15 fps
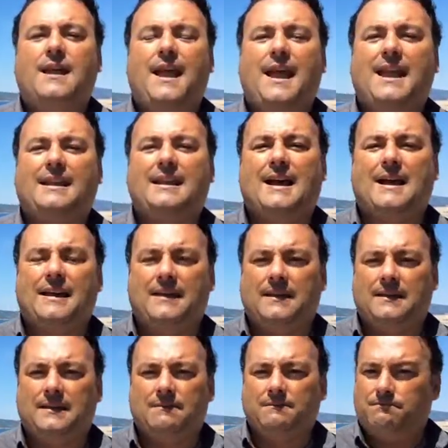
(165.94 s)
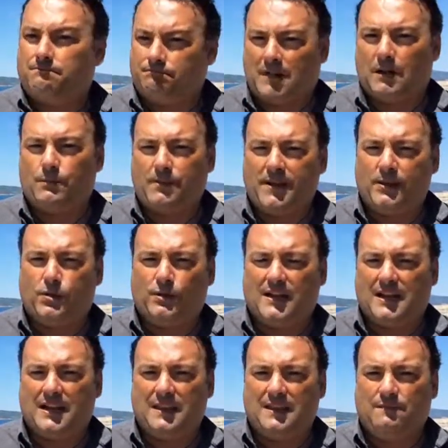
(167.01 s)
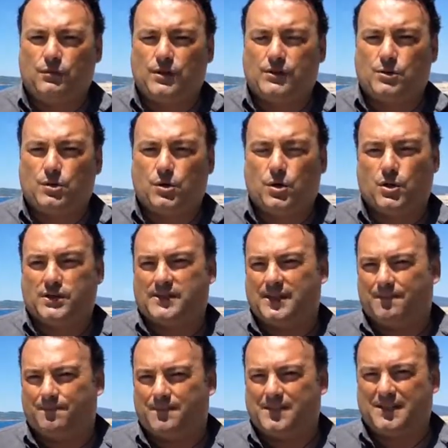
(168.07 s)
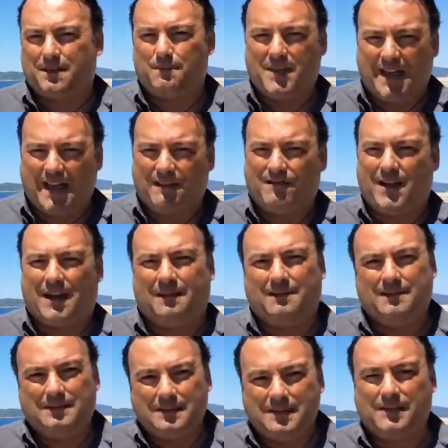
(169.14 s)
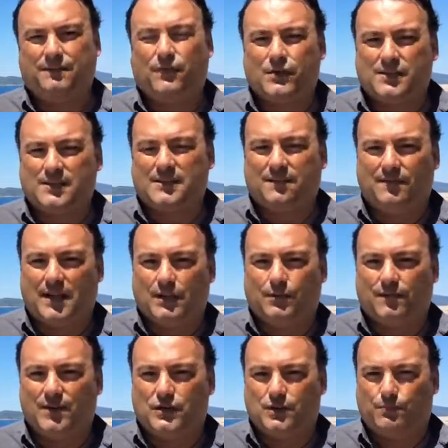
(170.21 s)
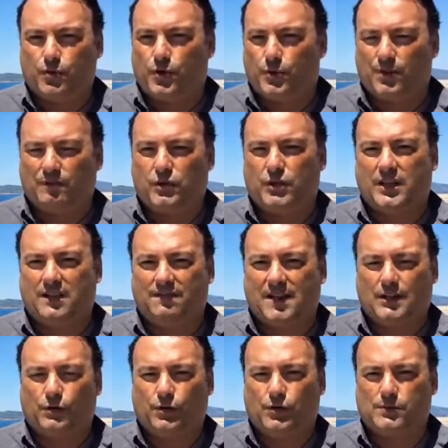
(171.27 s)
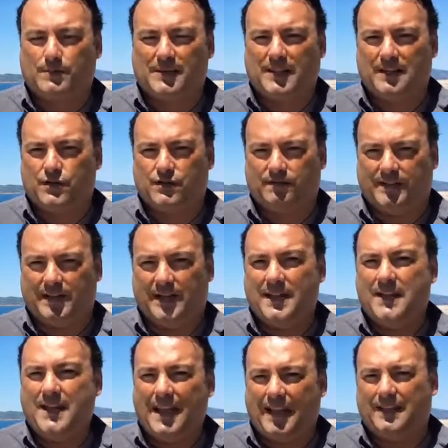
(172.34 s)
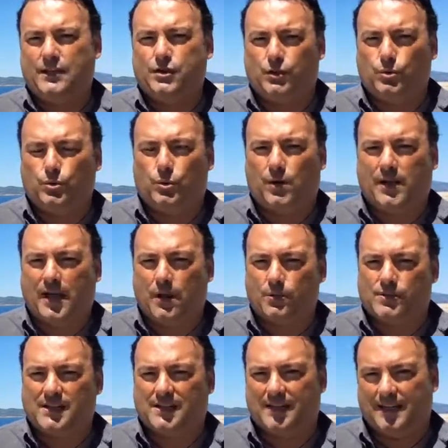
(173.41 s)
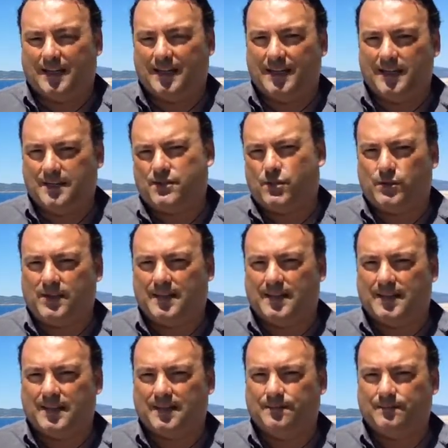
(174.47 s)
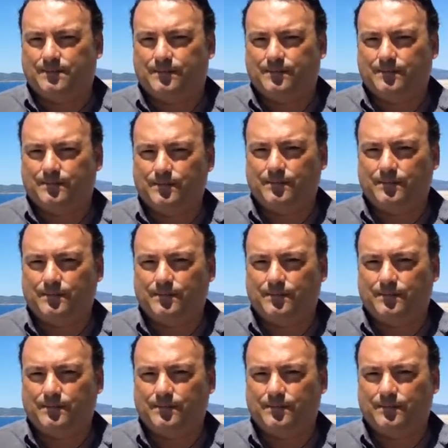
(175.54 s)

e dai, al momento dell'arrivo dei soccorsi sembrava si fosse salvato, invece poi una volta arrivato in ospedale civile è deceduto a causa delle lesioni interne.